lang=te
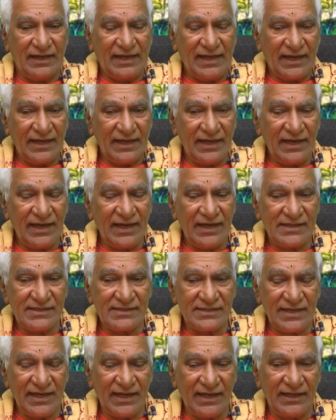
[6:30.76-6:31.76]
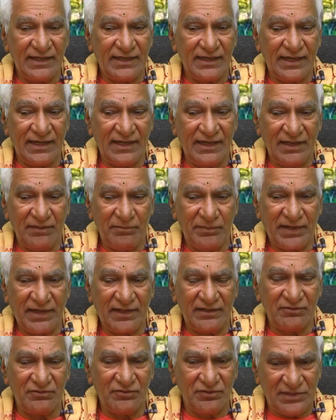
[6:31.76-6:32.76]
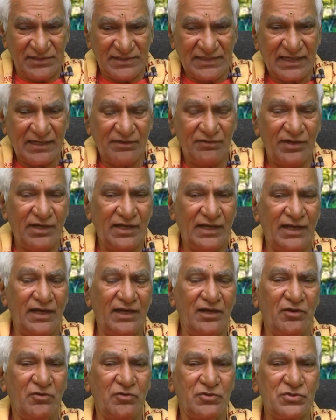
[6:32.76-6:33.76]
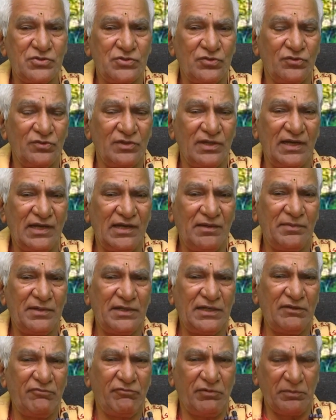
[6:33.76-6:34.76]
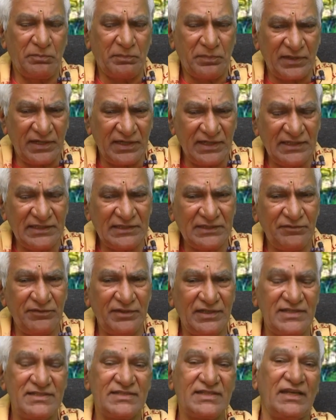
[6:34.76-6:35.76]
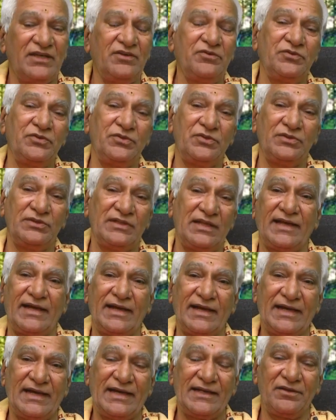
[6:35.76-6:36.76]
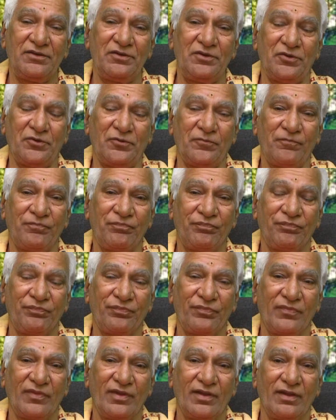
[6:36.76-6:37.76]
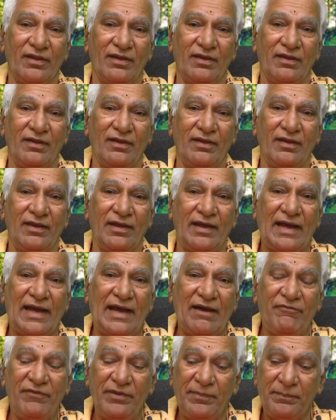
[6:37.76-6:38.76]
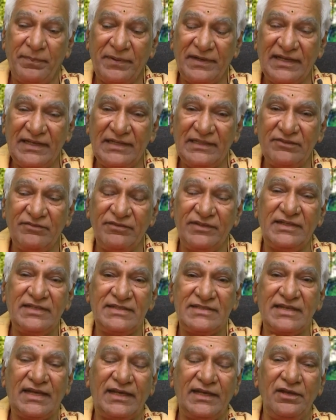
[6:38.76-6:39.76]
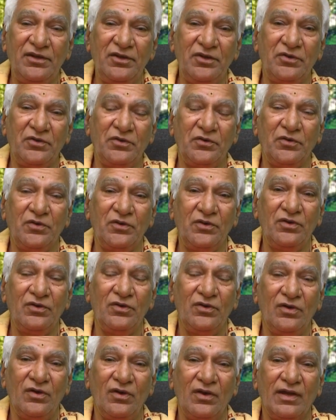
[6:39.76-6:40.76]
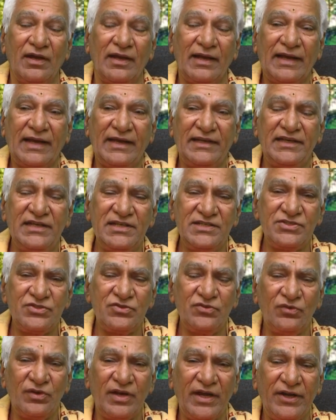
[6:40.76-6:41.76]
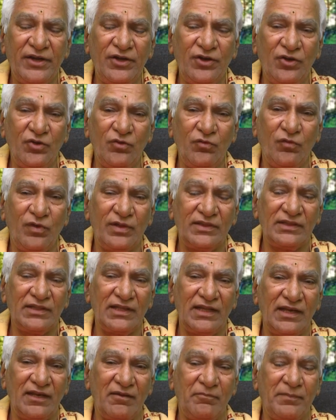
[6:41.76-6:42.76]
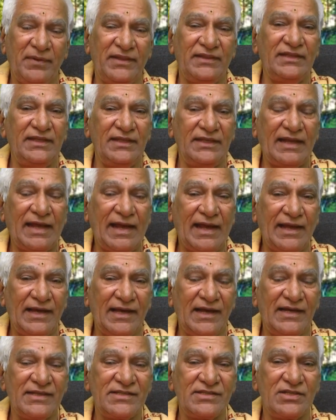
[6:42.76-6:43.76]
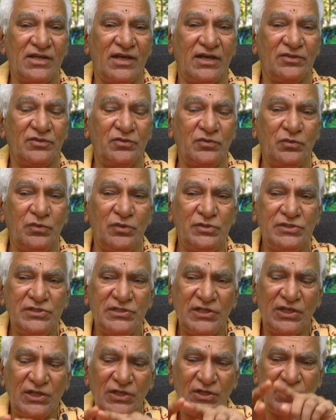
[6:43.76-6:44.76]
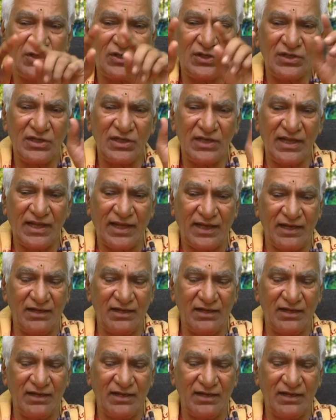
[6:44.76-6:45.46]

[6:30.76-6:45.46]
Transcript: గంగాసాగర్ అనే ప్రాంతం ఈ జనవరి నెలలో వస్తుంది కాబట్టి విపరీతమైన చలి ఉంటుంది ఆ కాలంలో ఆ విపరీతమైన చలిలో కనీసం రెండు వందల మంది నాగా సాధువులు చిన్న